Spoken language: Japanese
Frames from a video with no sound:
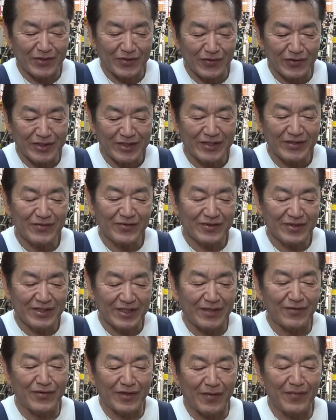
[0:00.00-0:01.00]
初心
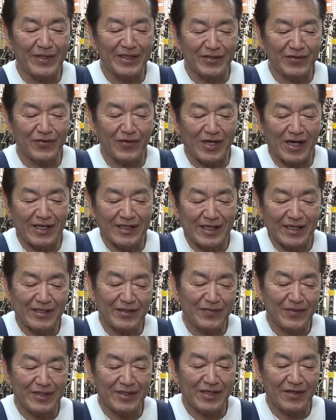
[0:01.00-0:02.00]
者のためにちょっと解説
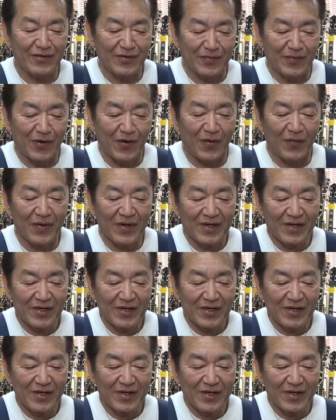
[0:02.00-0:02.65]
しますけども、